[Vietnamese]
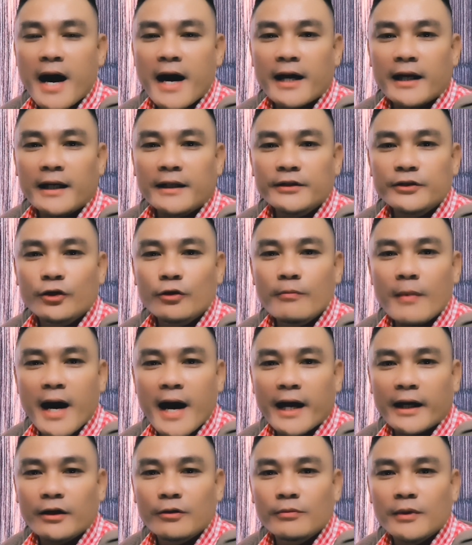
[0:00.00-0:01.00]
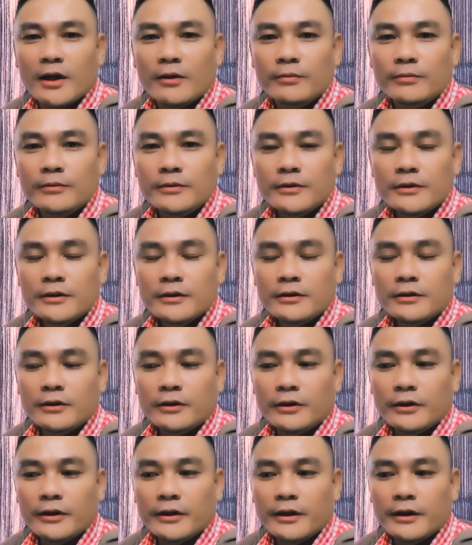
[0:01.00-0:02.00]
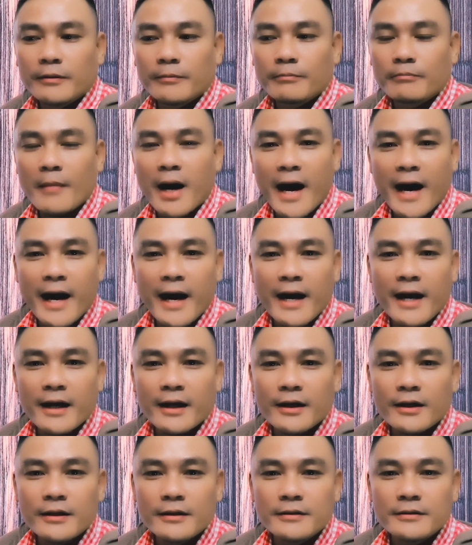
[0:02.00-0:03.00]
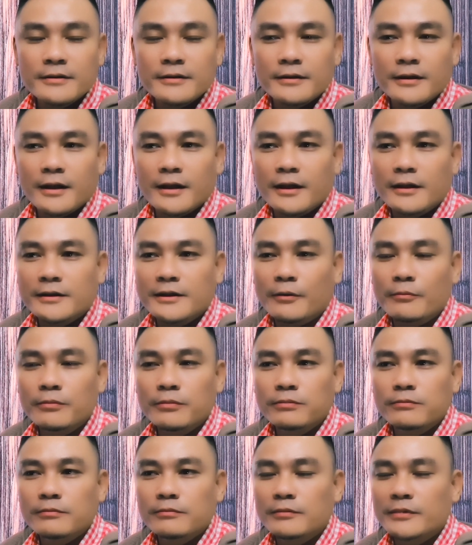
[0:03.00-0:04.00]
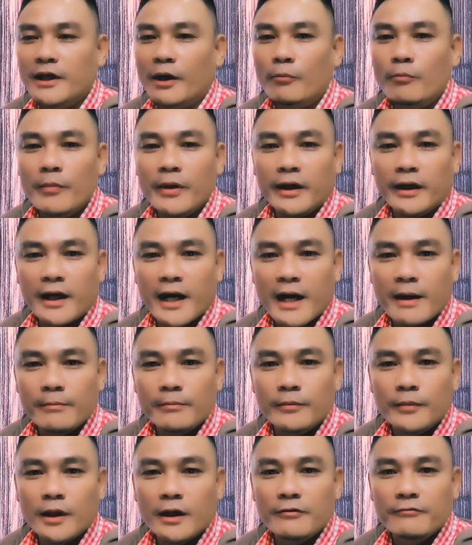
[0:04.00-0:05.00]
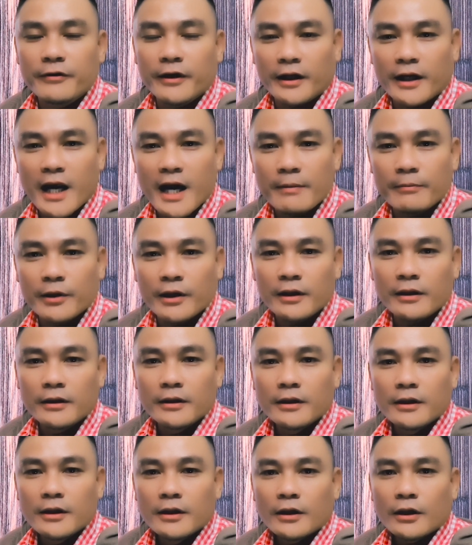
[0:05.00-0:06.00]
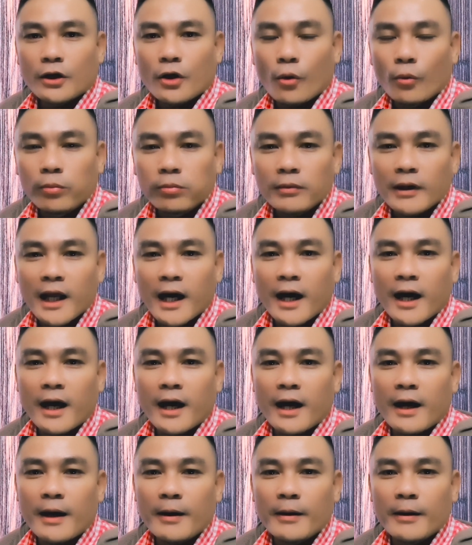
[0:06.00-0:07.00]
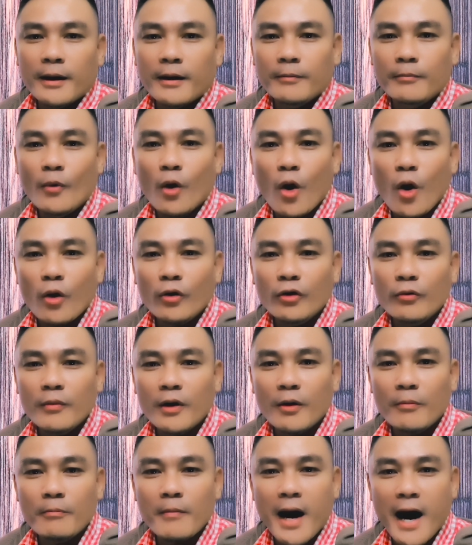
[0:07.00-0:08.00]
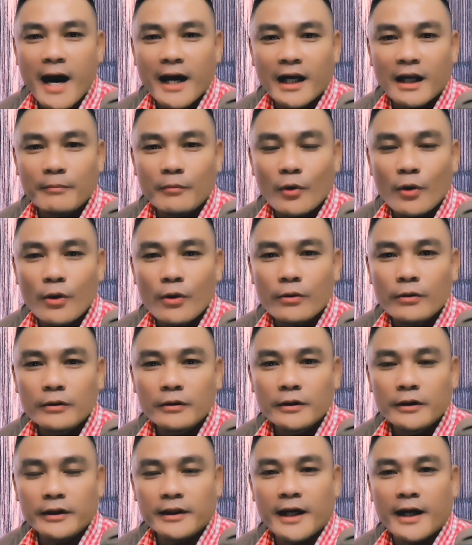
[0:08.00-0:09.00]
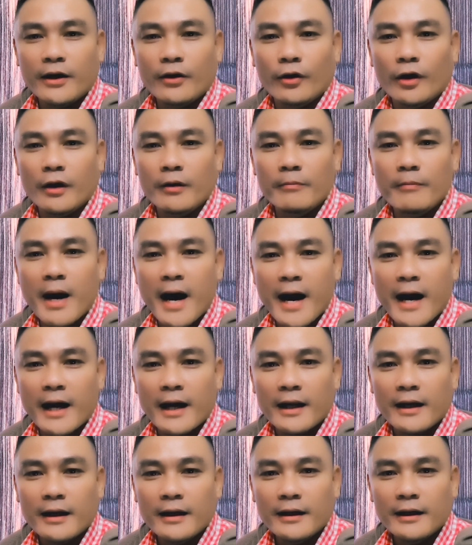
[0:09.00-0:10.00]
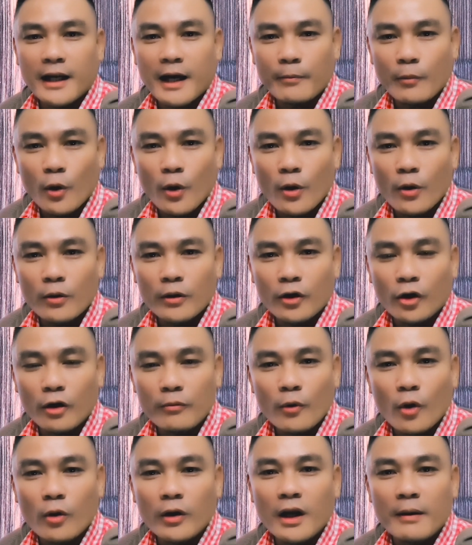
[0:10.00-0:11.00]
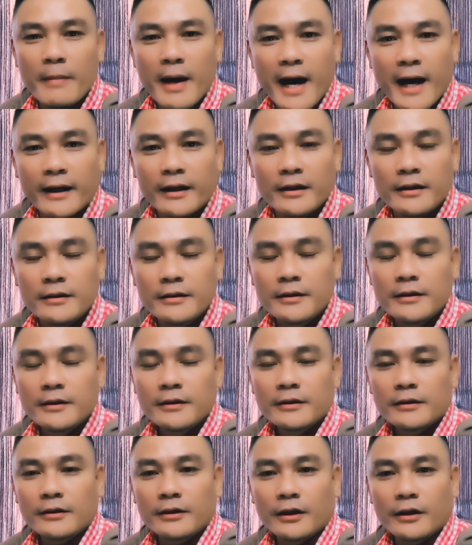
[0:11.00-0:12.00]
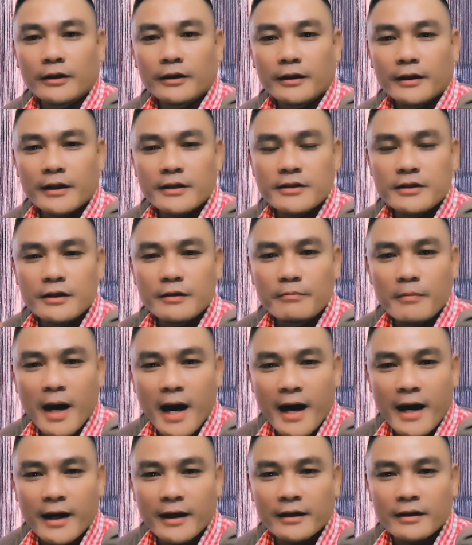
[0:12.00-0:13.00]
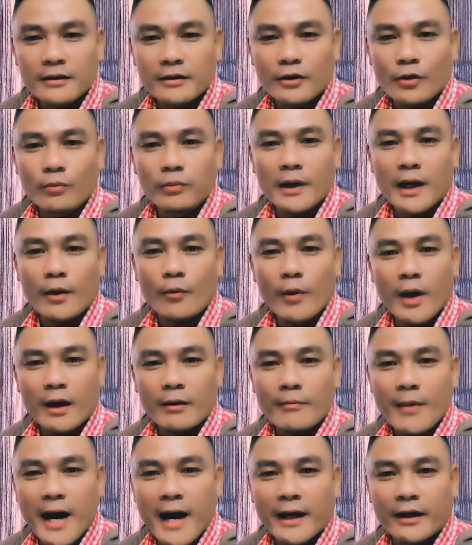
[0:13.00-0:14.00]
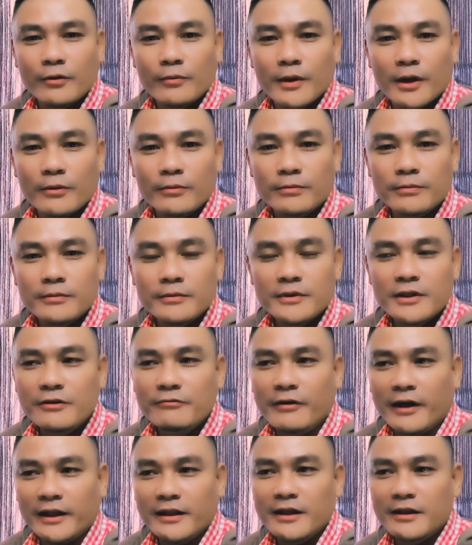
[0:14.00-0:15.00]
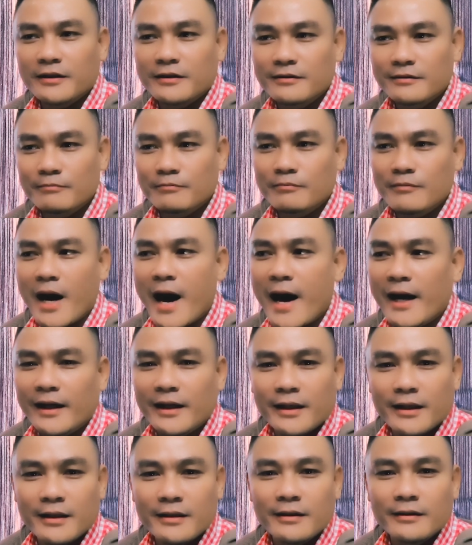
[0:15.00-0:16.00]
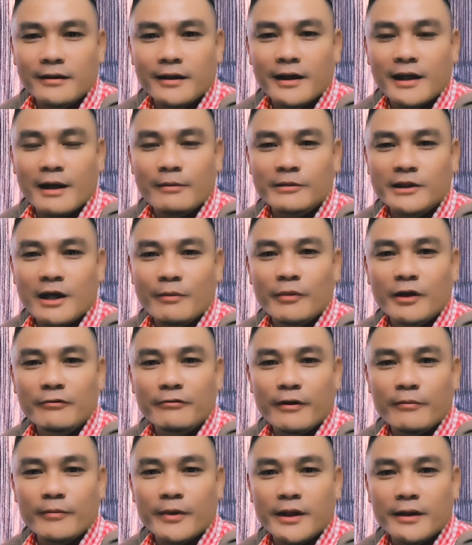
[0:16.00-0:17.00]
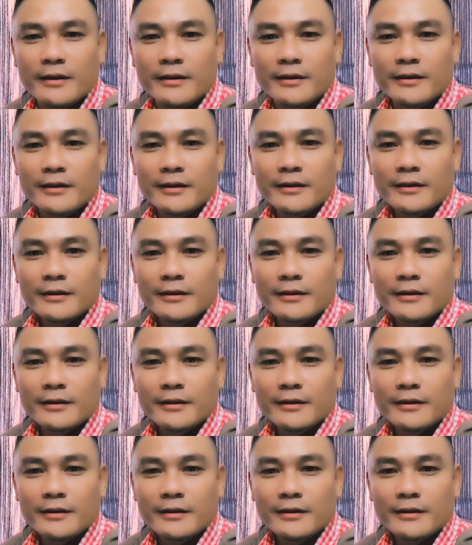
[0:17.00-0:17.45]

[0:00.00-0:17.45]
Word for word: Ba là số ba đúng không? Rồi ba à, trong giọng miền Nam Việt Nam đó cũng là à, bố đúng không? Ba là bố. Người ta gọi ba là bố, gọi bố là ba đó. Rồi cái chữ ba đó cũng là quán ba đúng không? Như vậy thì ba nghĩa như thế làm sao mình phân biệt?